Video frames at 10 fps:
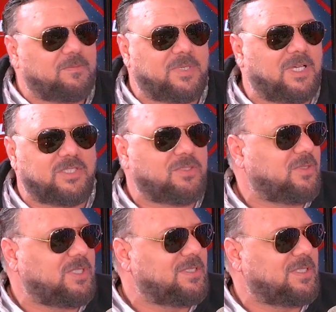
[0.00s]
حاجات
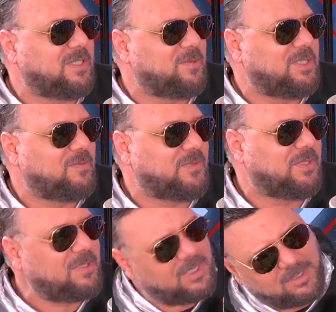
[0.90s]
اخرين زاد عملناهم في
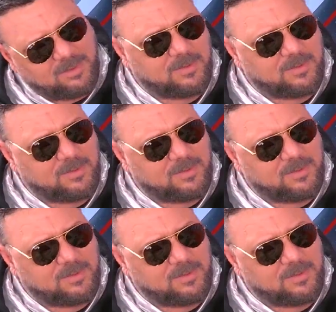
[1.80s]
إيه؟